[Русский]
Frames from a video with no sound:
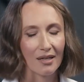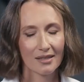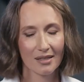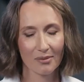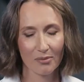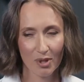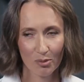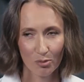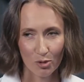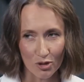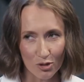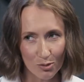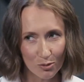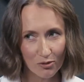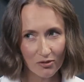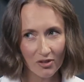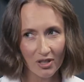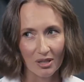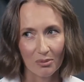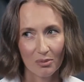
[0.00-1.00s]
там,
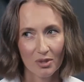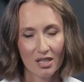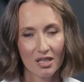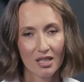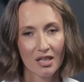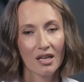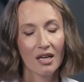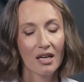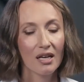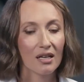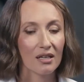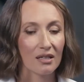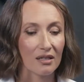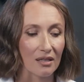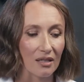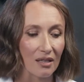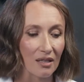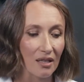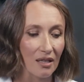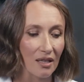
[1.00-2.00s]
рабочему времени.
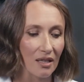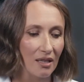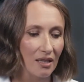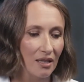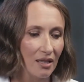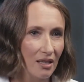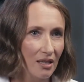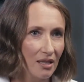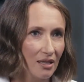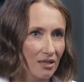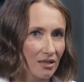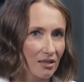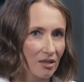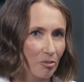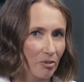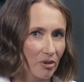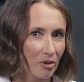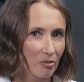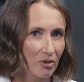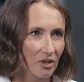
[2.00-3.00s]
А, или,
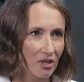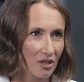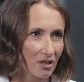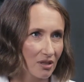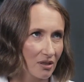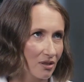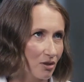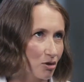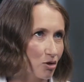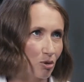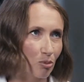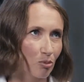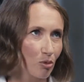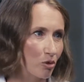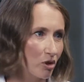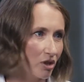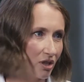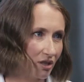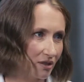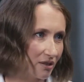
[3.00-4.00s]
например, еще
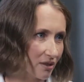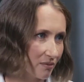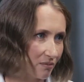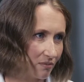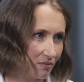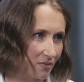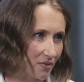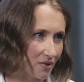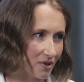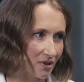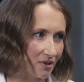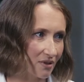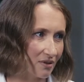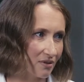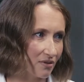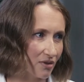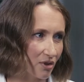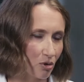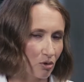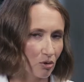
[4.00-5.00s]
более
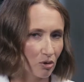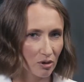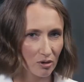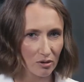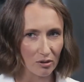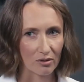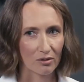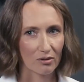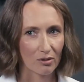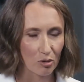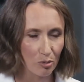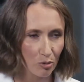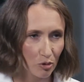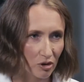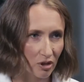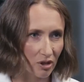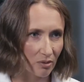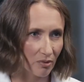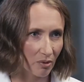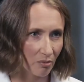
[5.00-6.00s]
там, такой
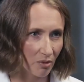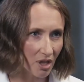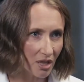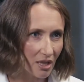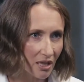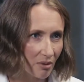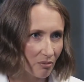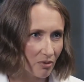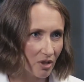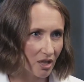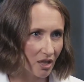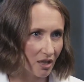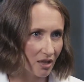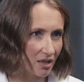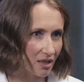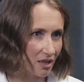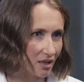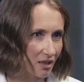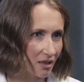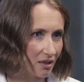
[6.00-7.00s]
глубокий момент для меня,
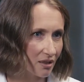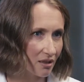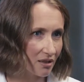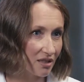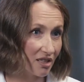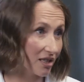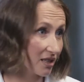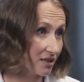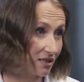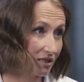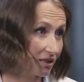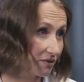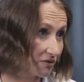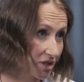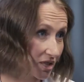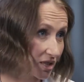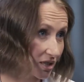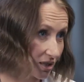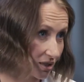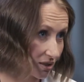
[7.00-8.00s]
я не ходила
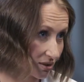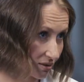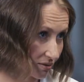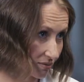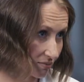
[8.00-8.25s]
в декрет.